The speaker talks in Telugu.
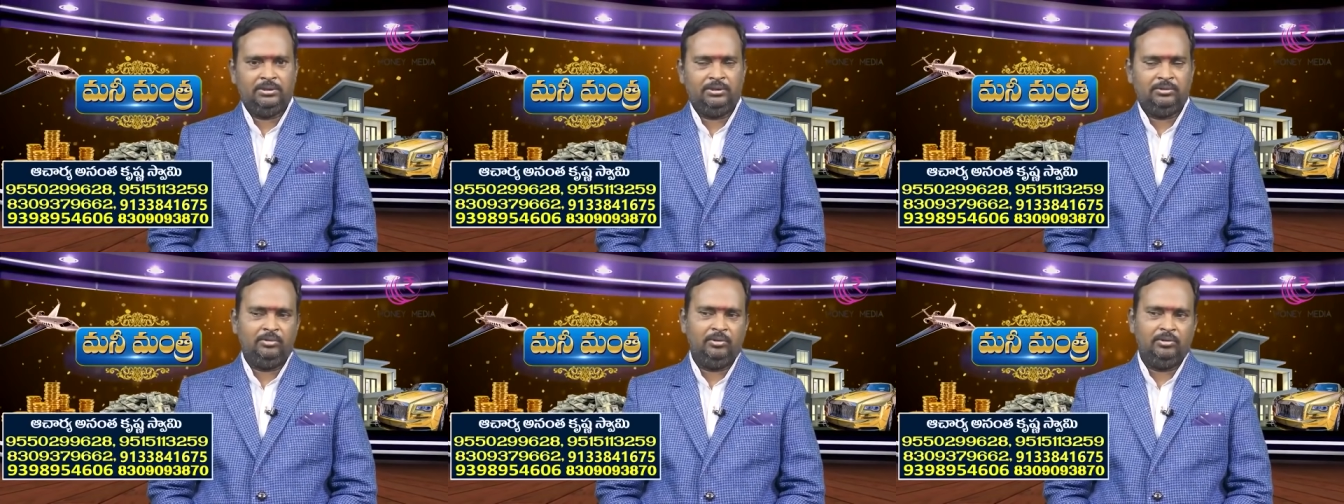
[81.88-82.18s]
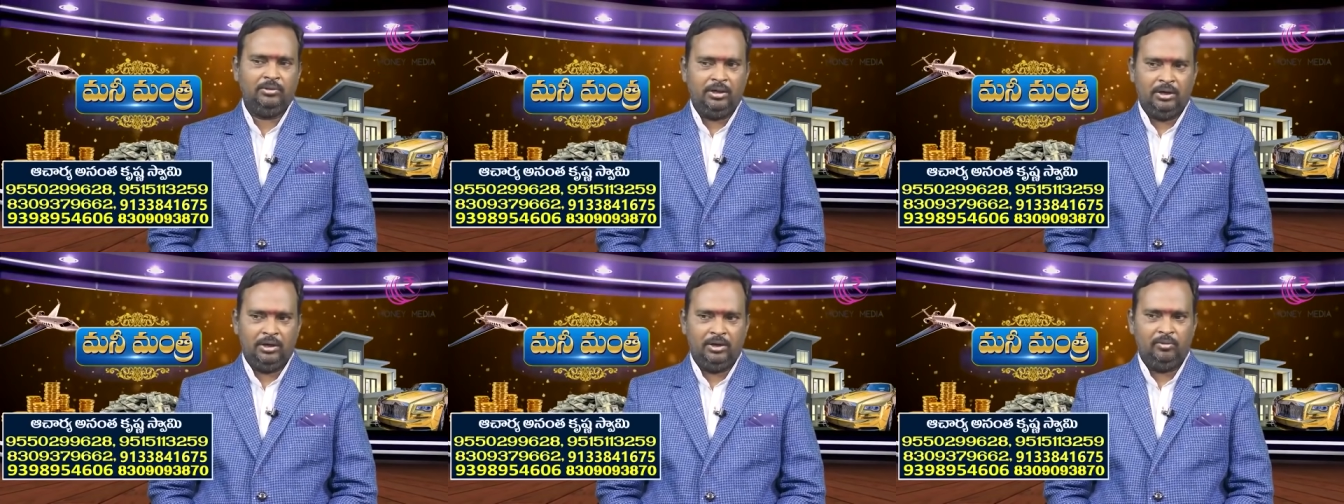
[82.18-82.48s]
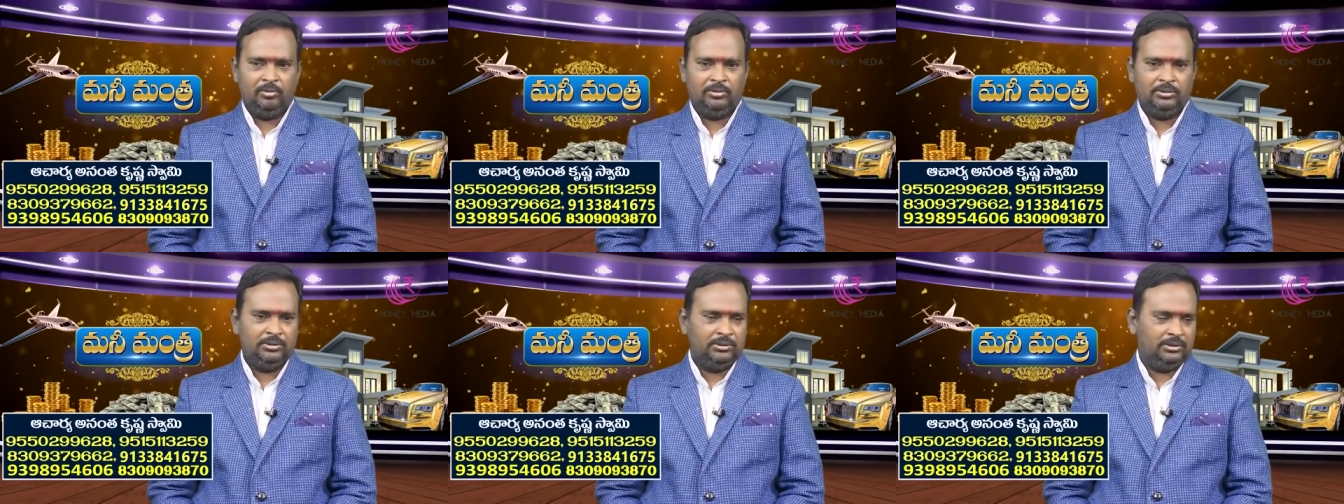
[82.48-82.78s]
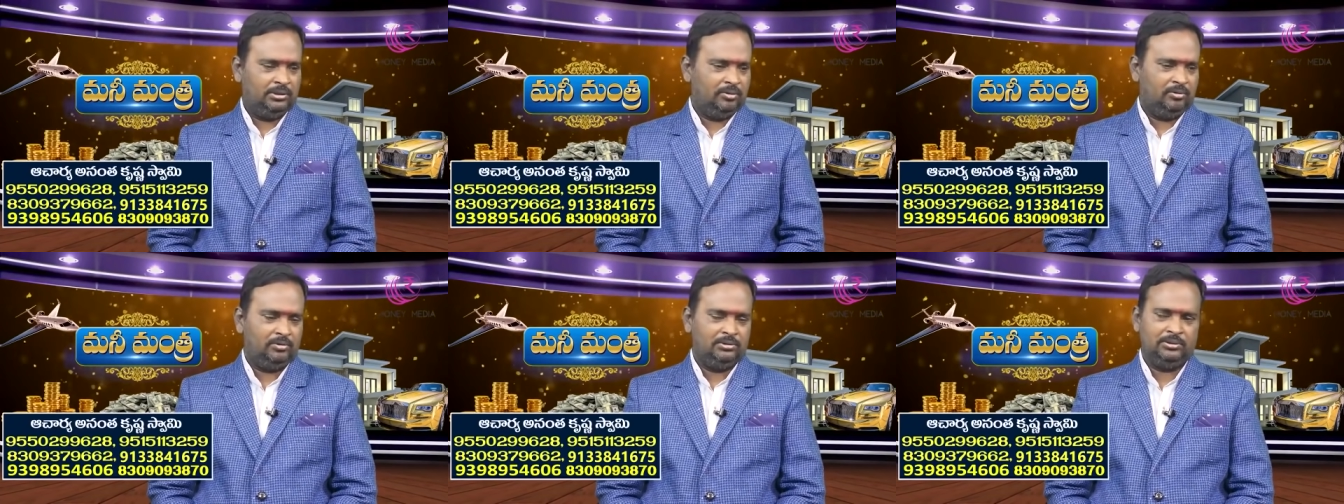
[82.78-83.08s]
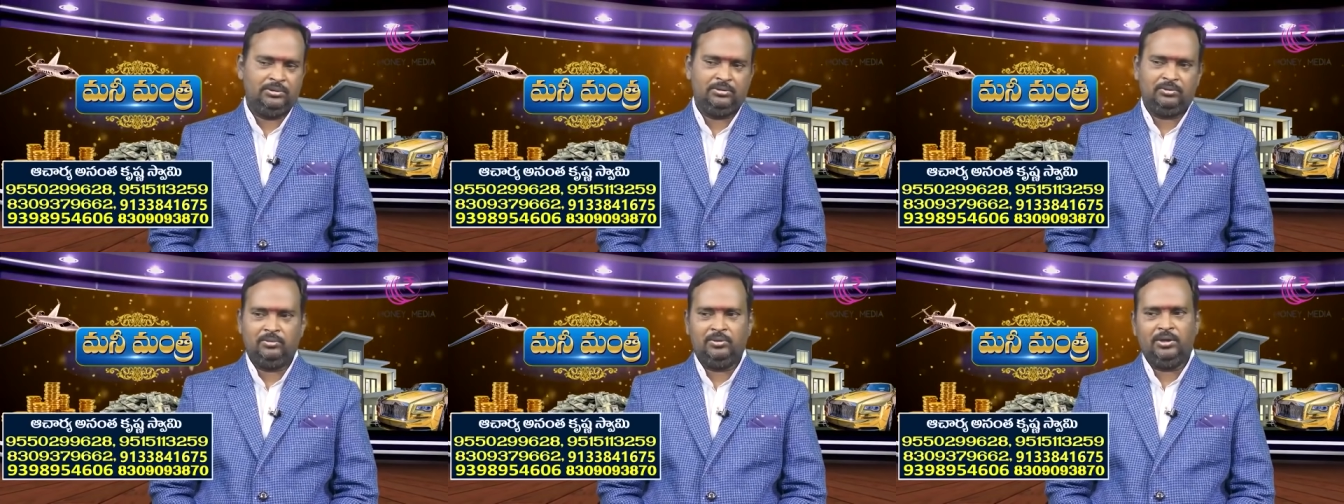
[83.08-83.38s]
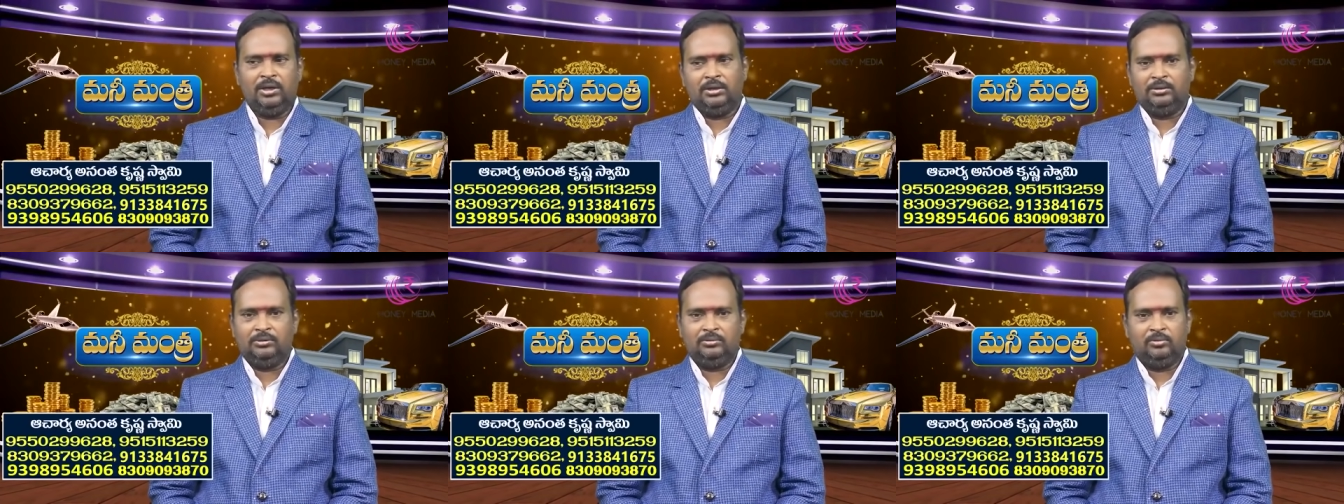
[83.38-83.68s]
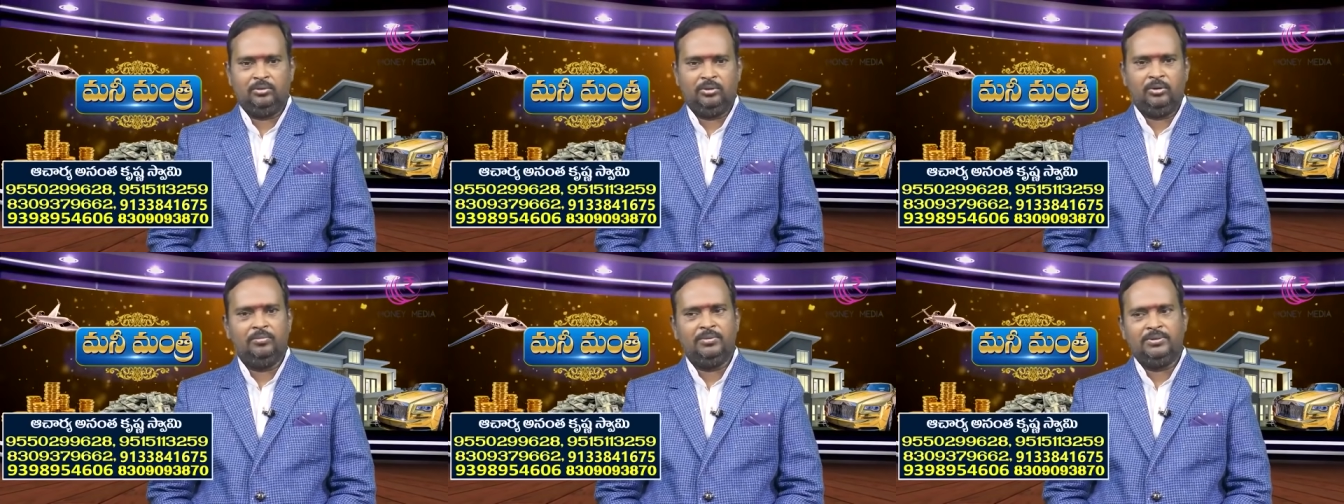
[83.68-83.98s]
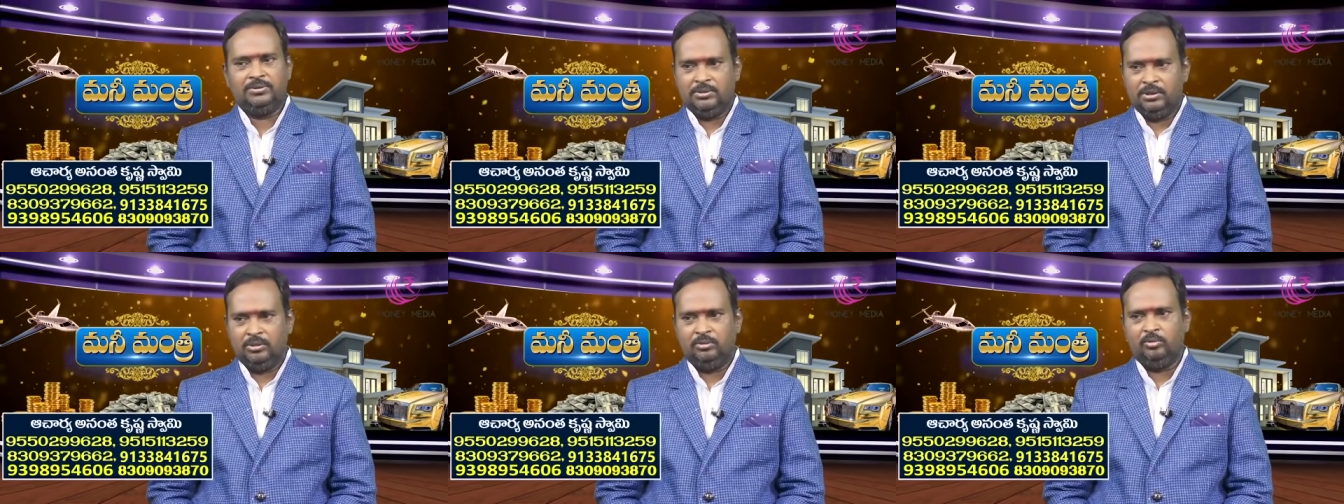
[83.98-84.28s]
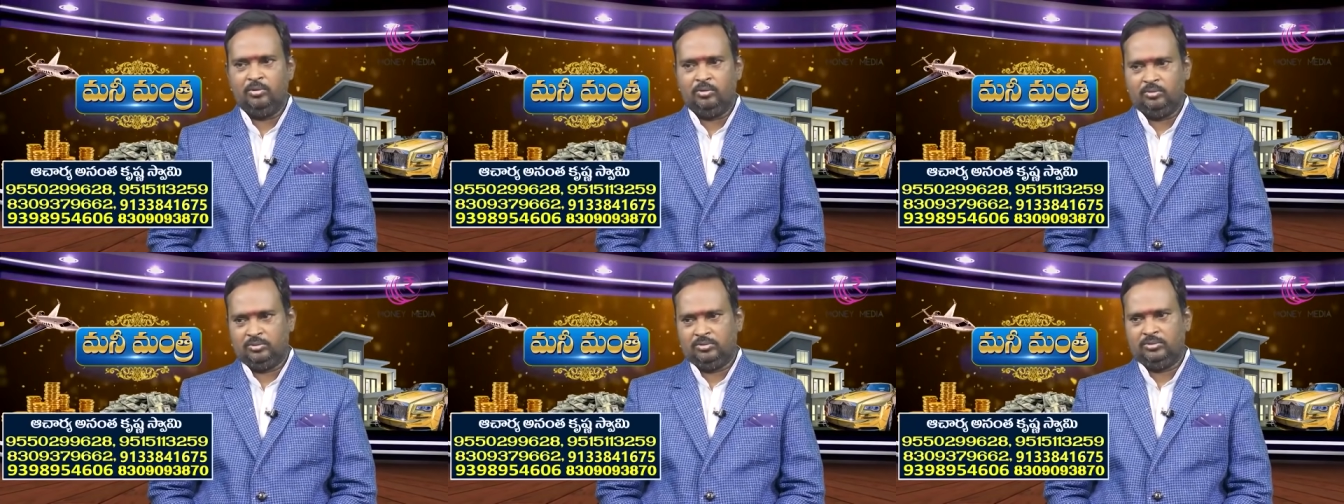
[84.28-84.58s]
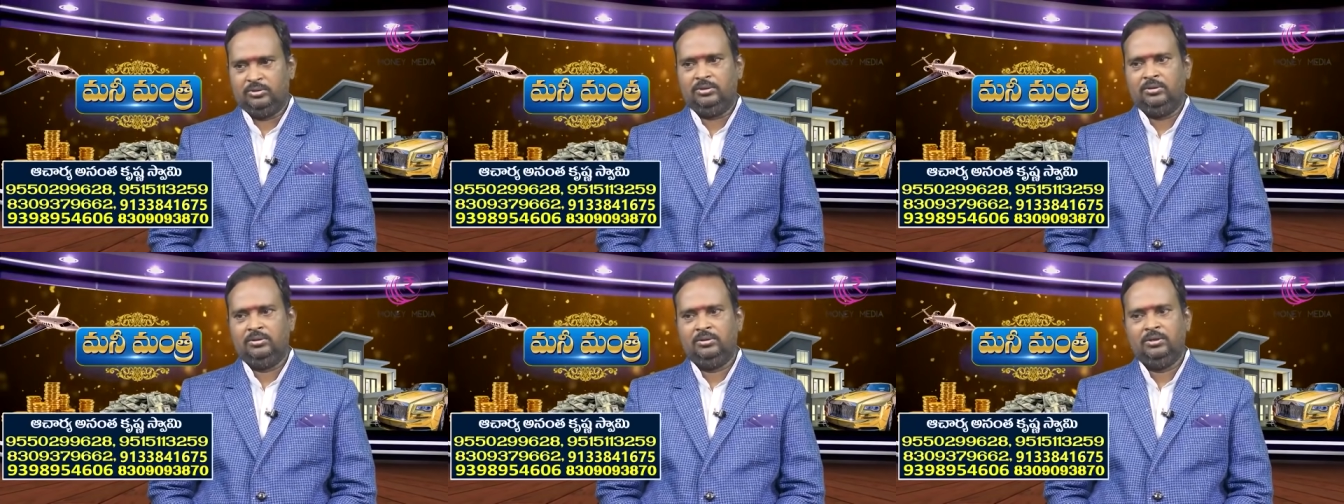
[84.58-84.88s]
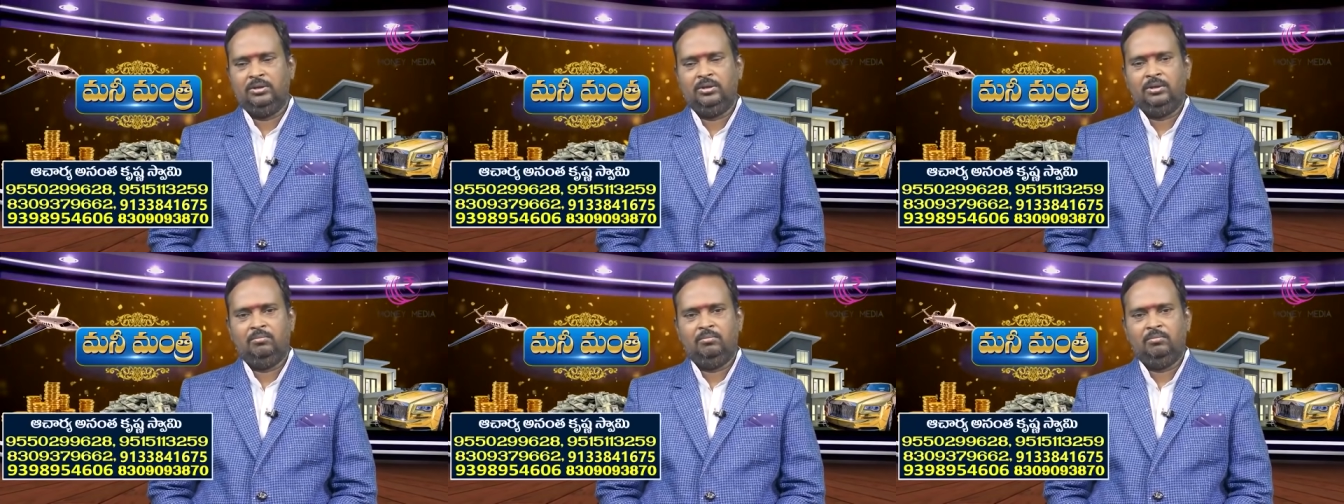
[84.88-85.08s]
ఎంత తొందరగా రోల్ ఎన్రోల్ చేసుకుంటే అంత తొందరగా మీకు సీట్ దొరుకుతుంది